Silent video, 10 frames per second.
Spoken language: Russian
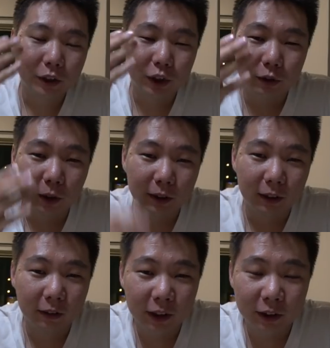
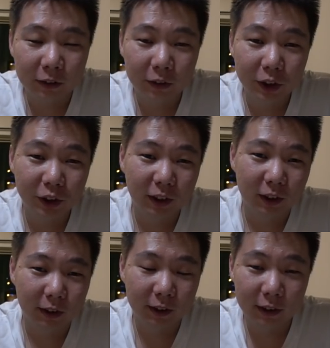Четвертая важная вещь –
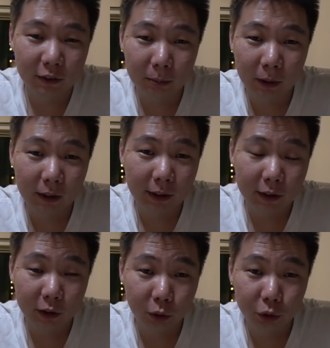это если вы
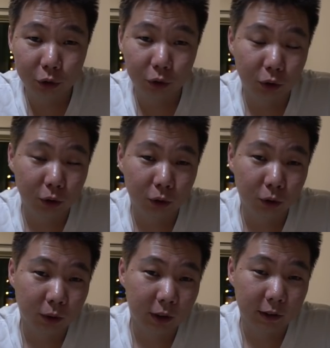прилетаете ночью, то
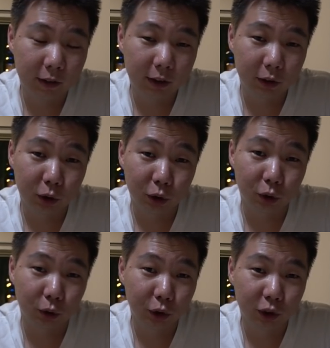удостоверьтесь, то, что
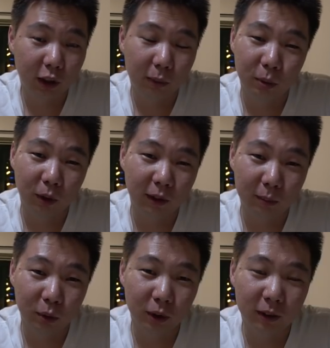ночью аэропорт
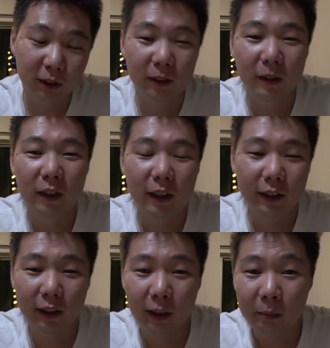работает.
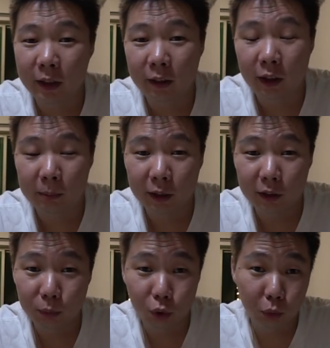Некоторые маленькие
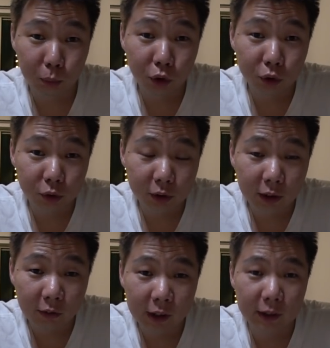аэропорты могут полностью
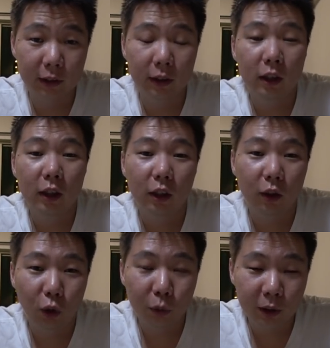закрываться.
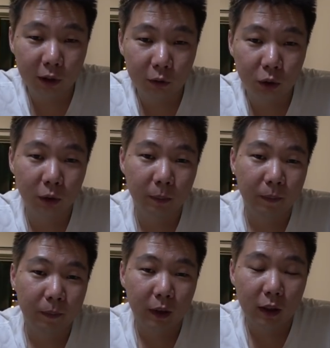Кроме того,
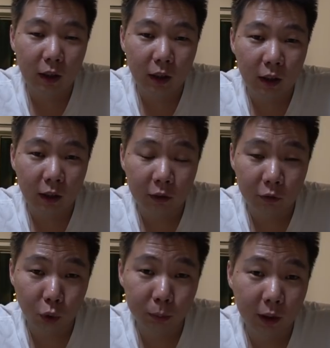э, в
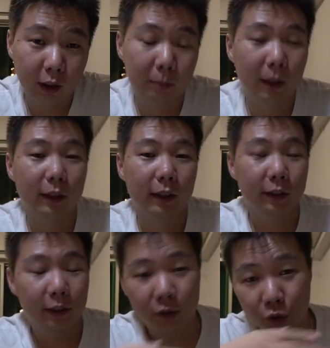крупных аэропортах
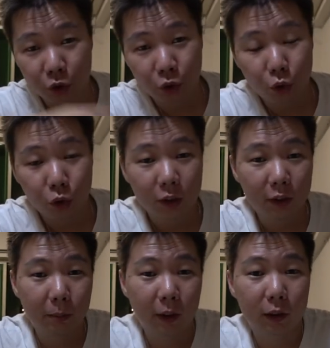есть зоны
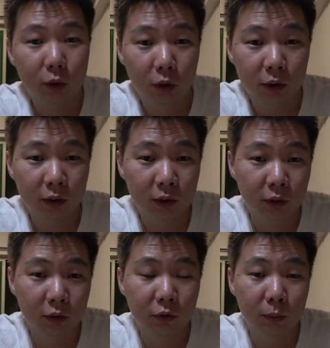отдыха, про
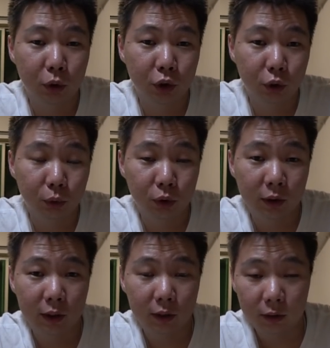которые вы можете
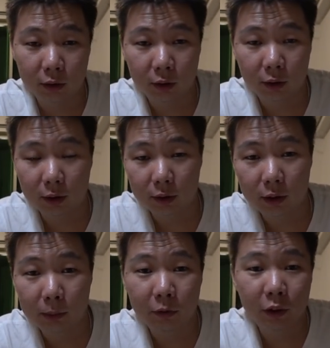узнать э,
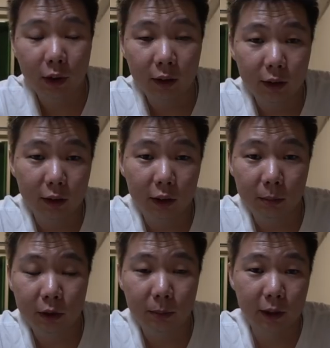либо в интернете,
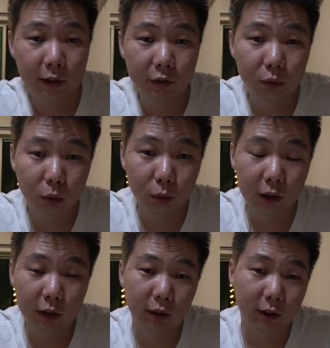либо спросив у
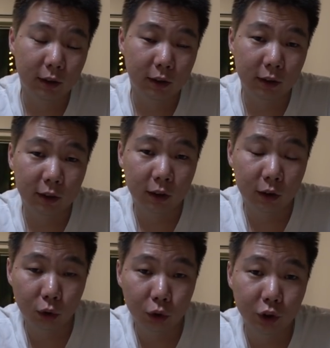людей, есть отдельные
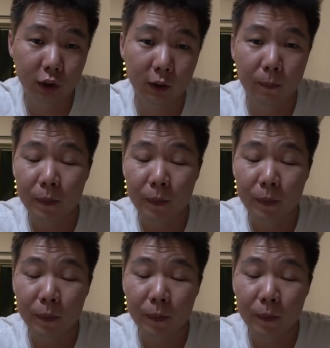лоджии.